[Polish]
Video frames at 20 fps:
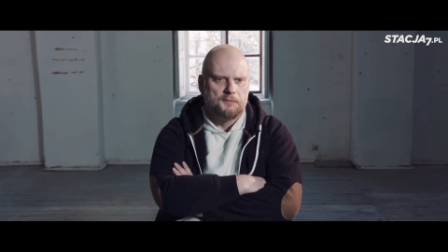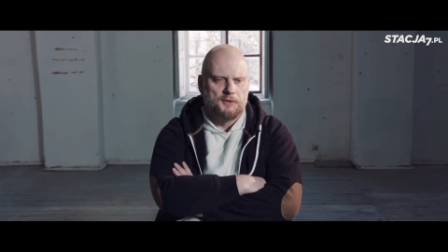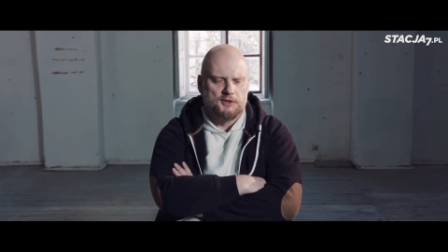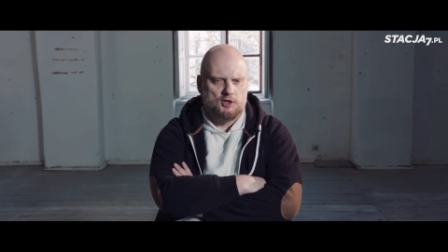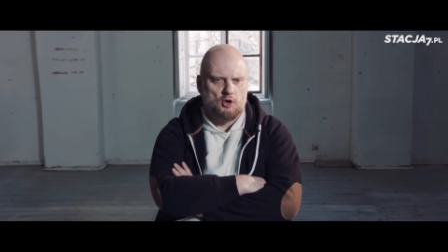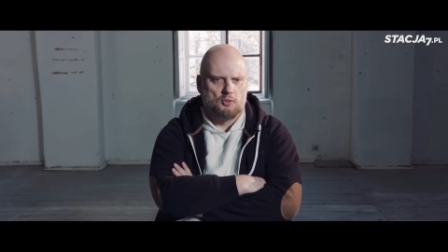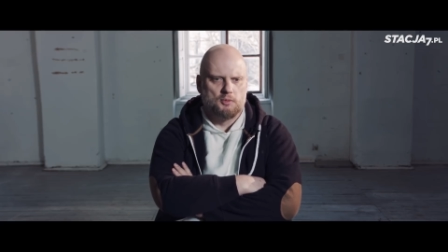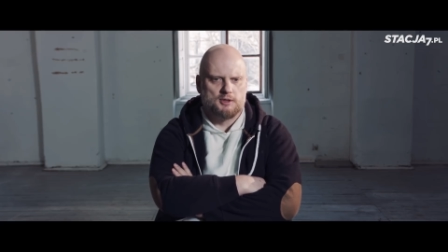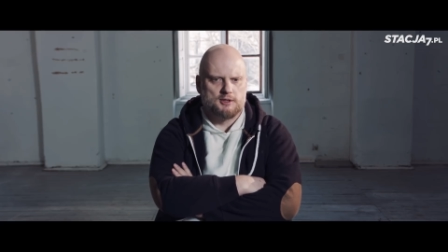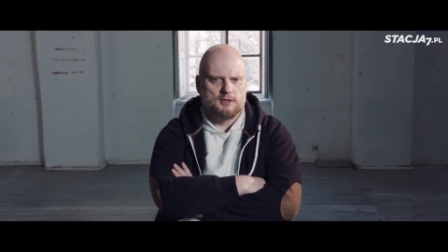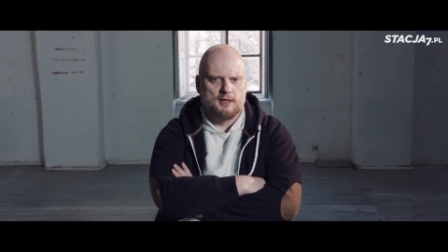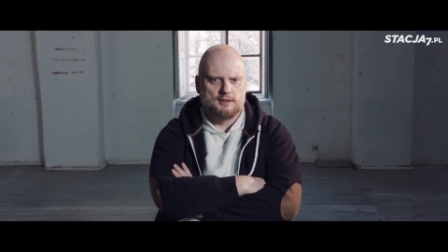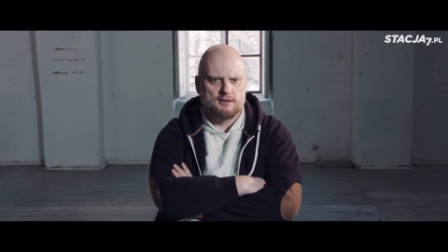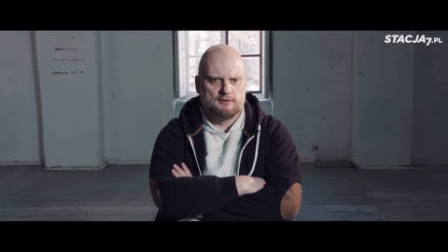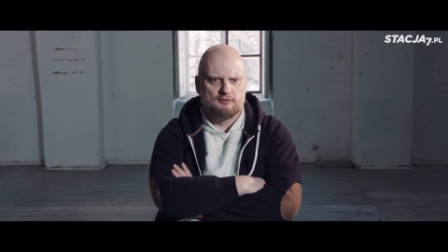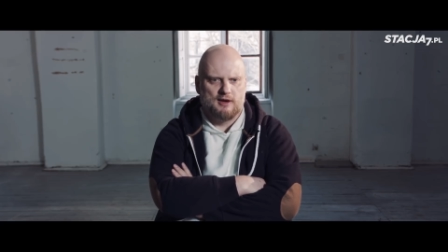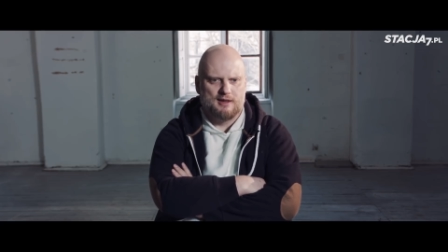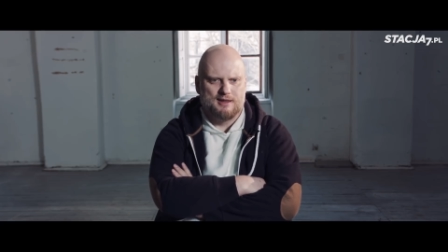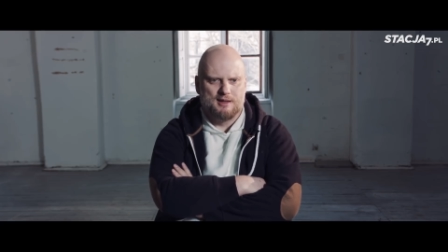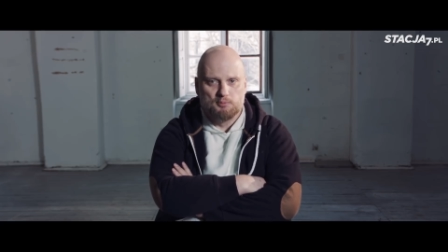chciał być
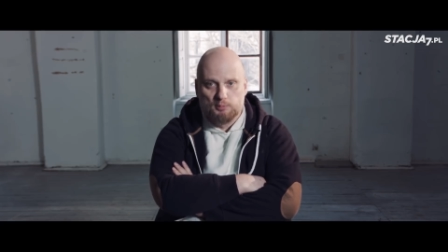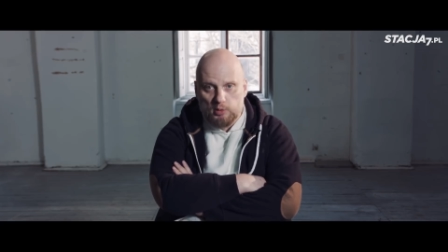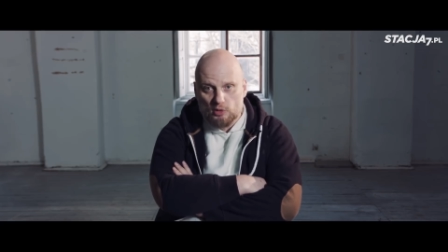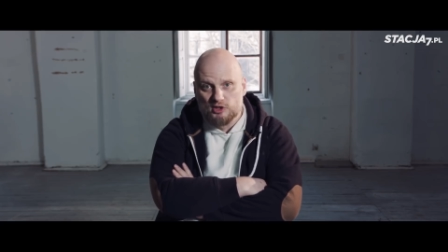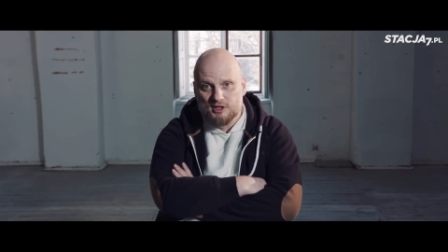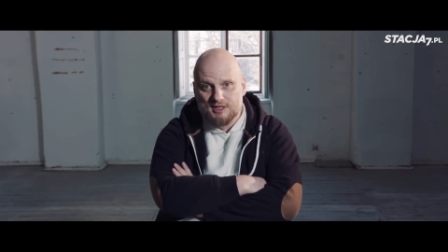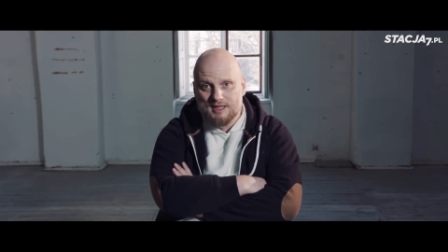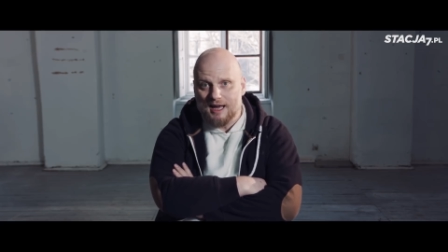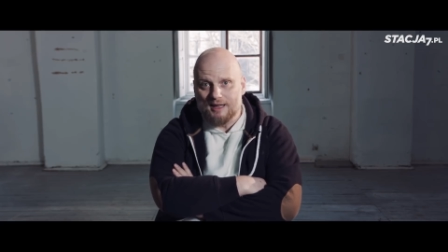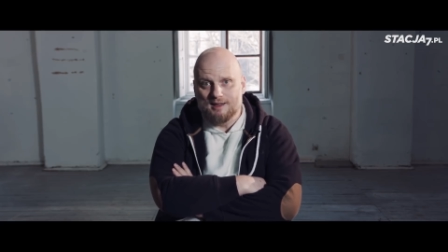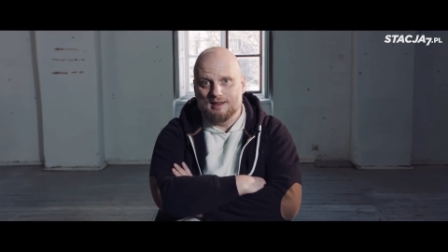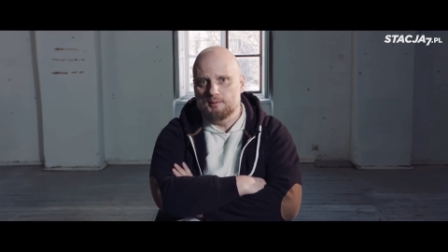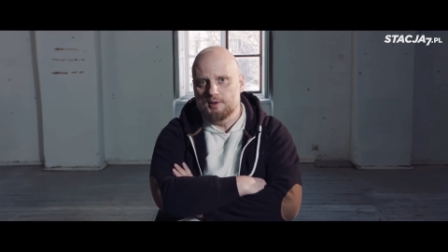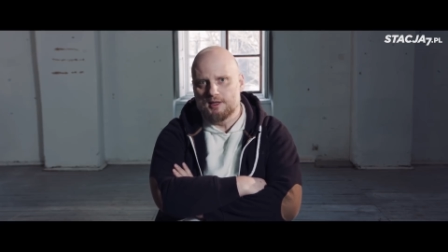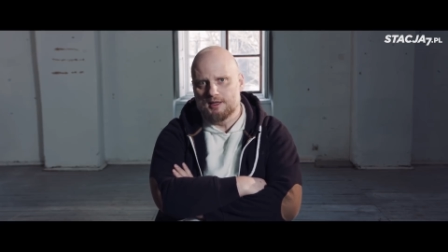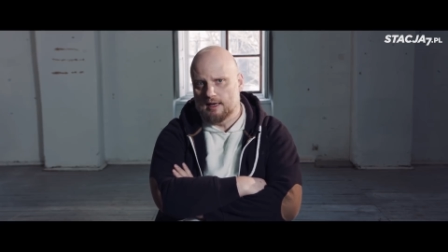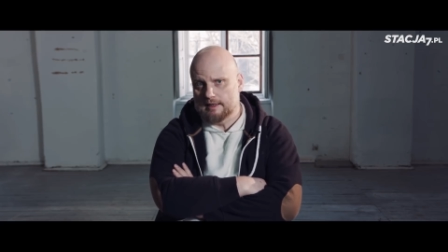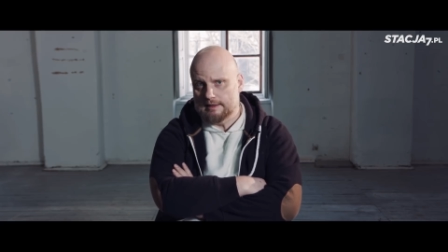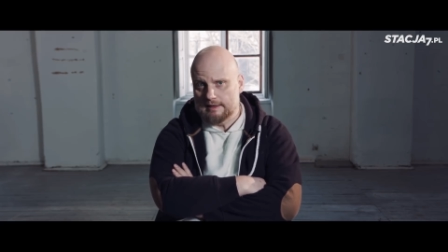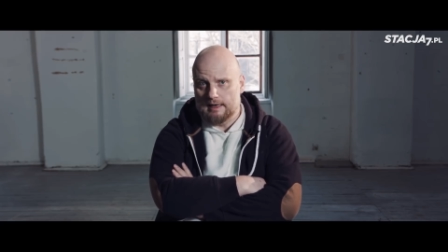nazywany poddanym
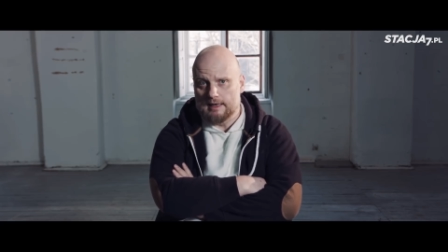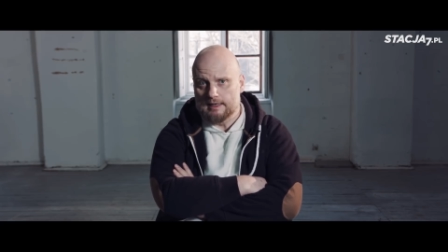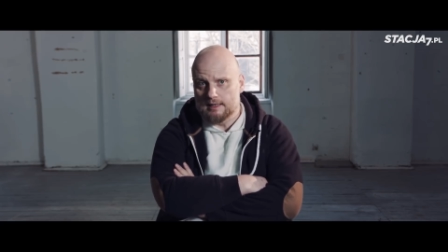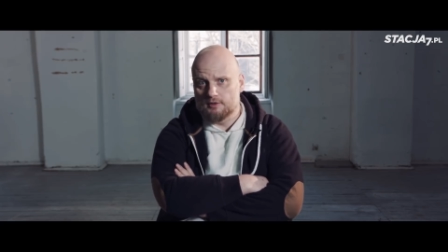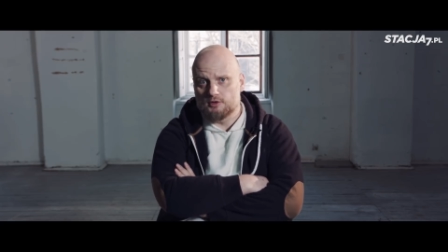i tak dalej.